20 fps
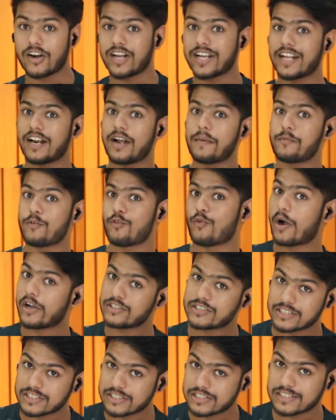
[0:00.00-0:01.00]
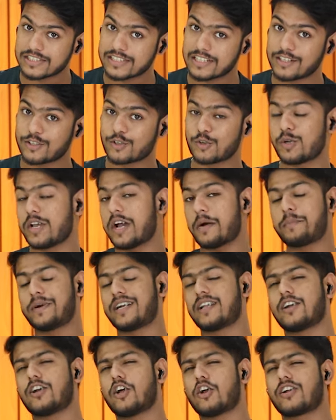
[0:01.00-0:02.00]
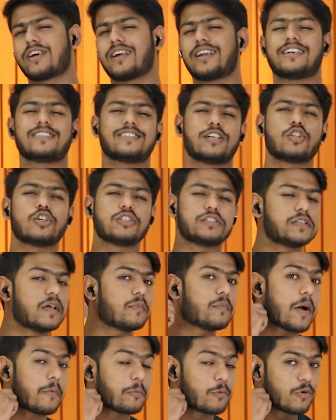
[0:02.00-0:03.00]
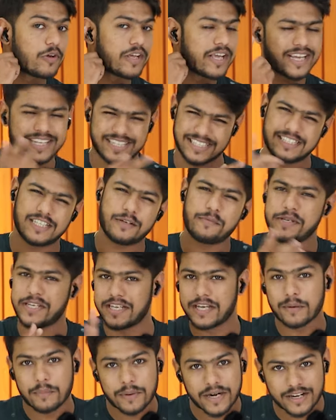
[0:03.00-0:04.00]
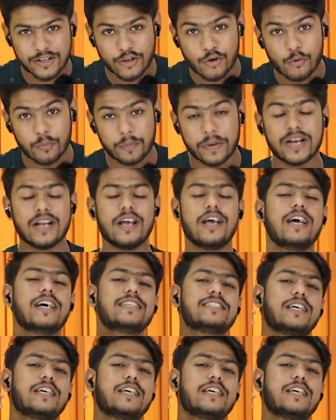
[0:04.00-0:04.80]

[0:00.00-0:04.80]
और अगर आप वॉइस असिस्टेंट को यहाँ पे टर्न ऑन करना चाहते हो सिर्फ आपको ये किसी भी ईयरबड के ऊपर